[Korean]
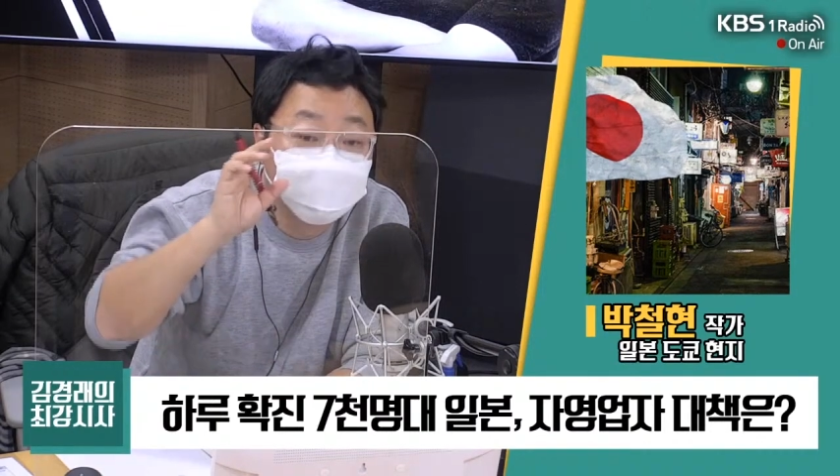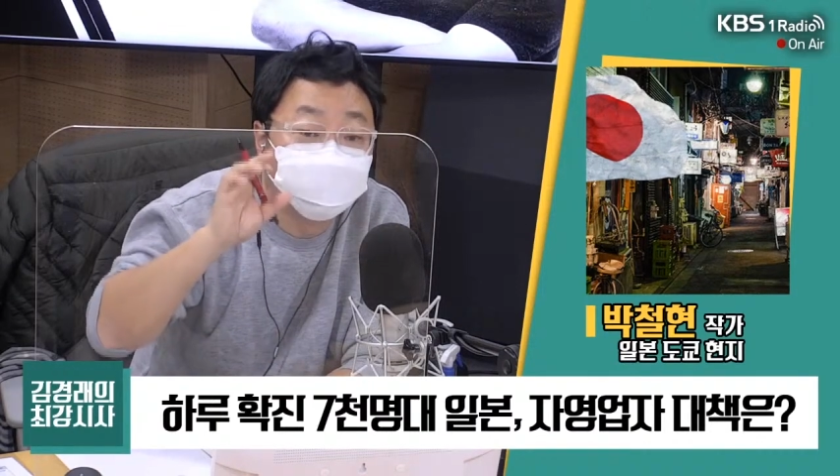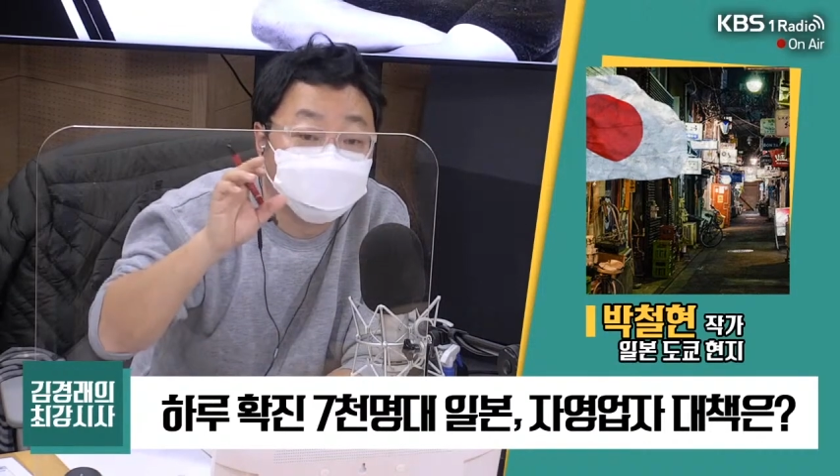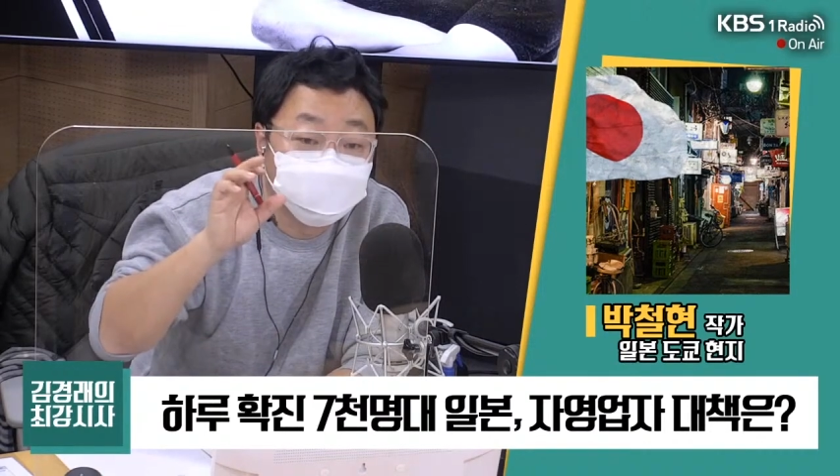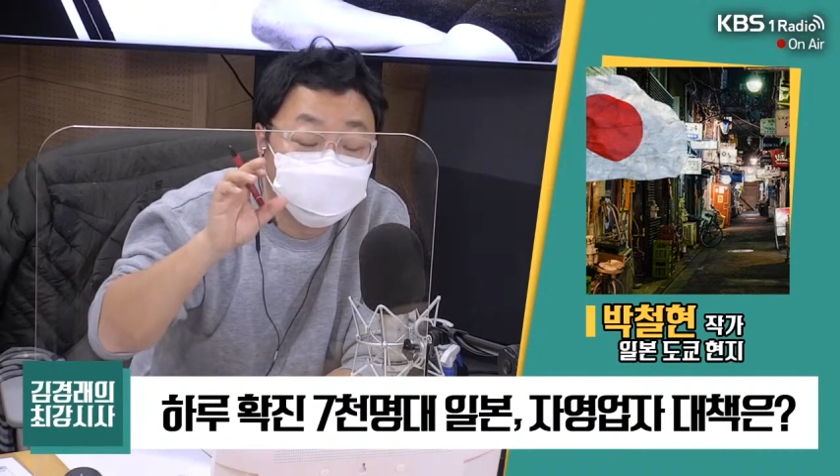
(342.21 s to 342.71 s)
우리
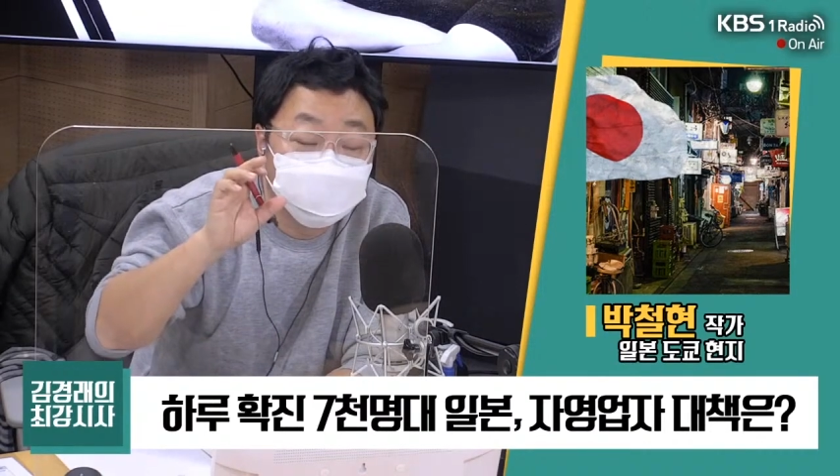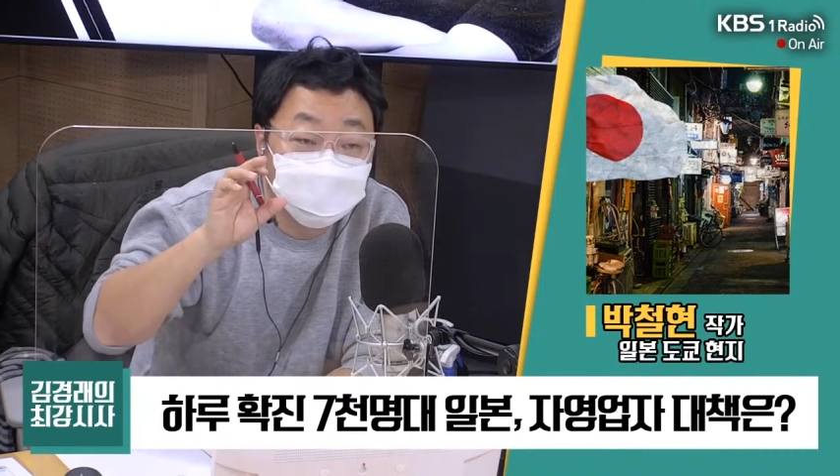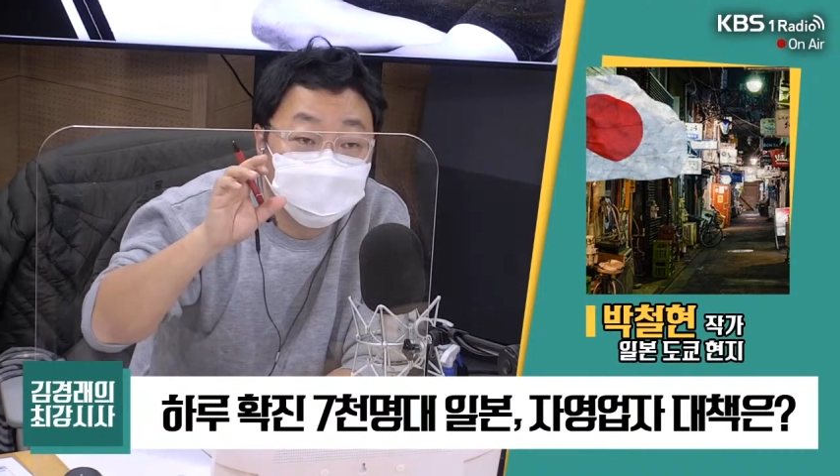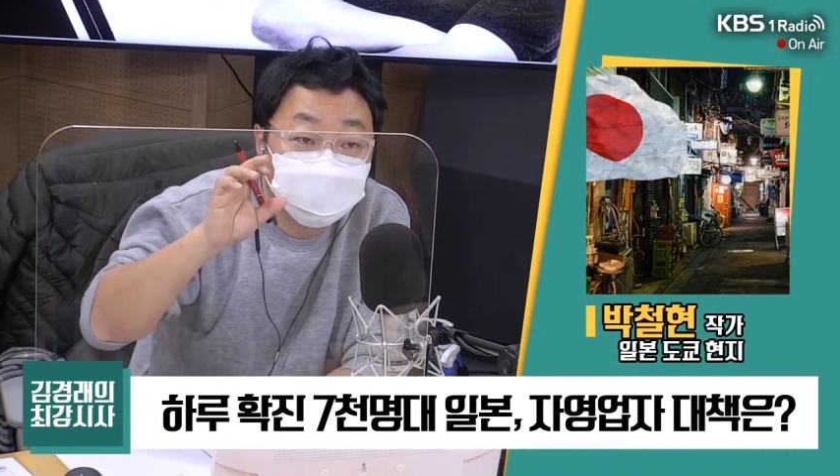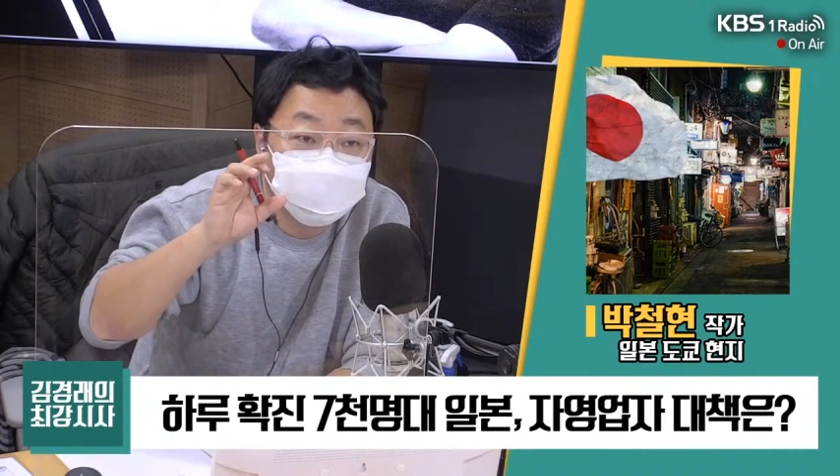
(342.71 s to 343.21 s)
돈으로
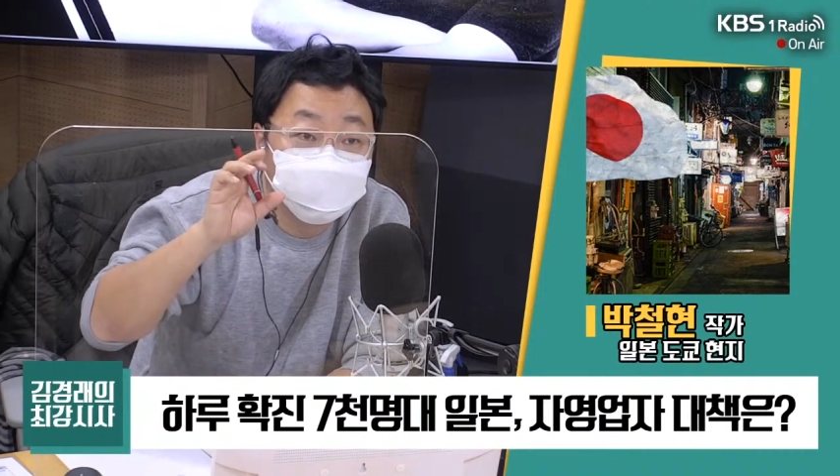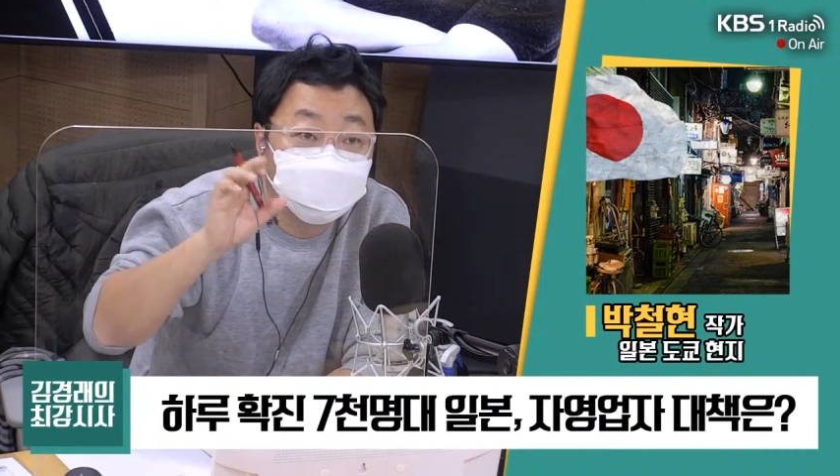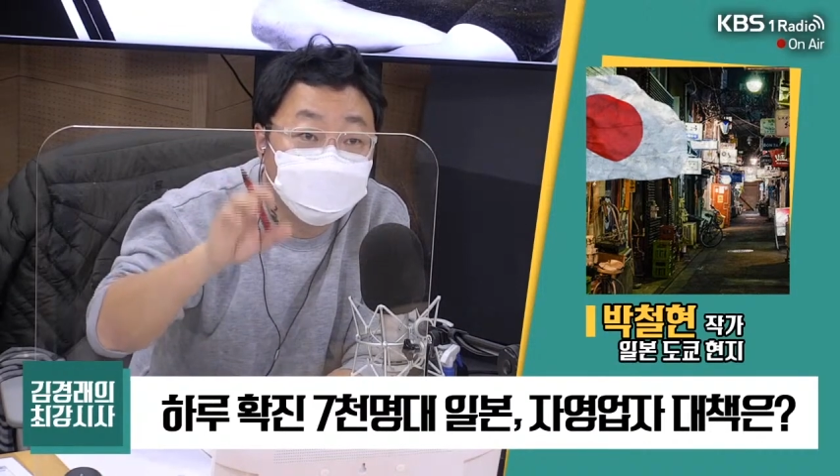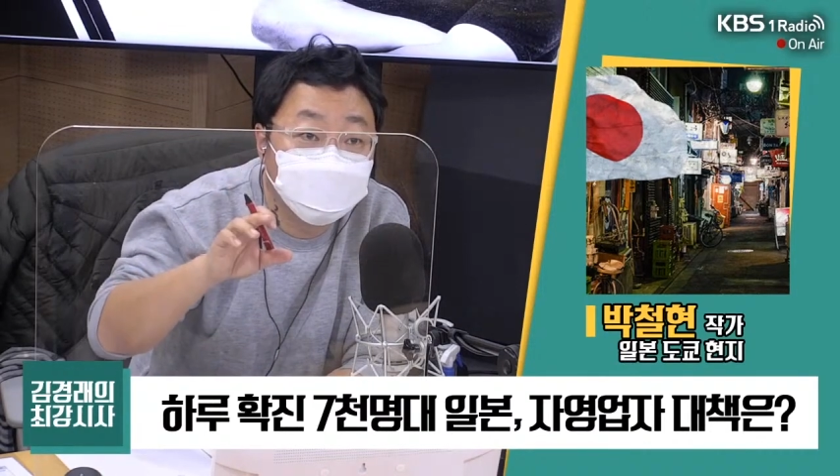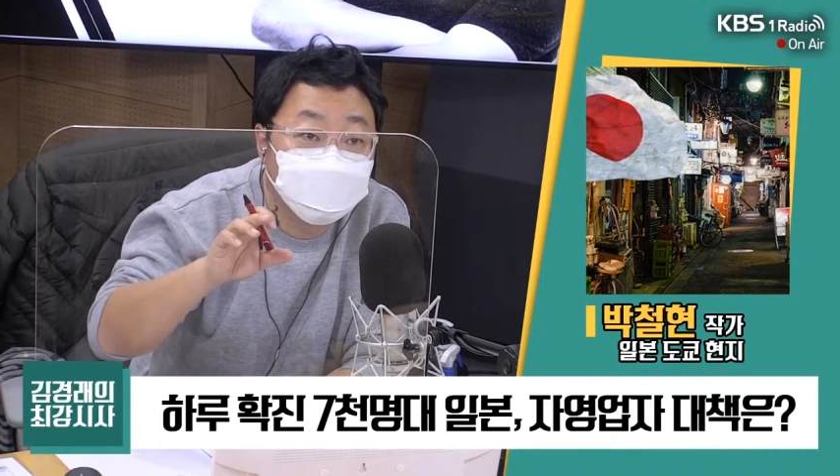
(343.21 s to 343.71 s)

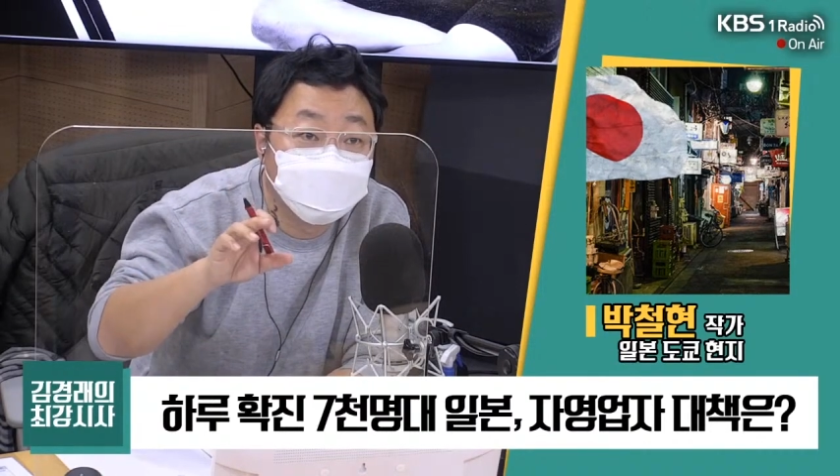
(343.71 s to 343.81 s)
지원을 한다 네.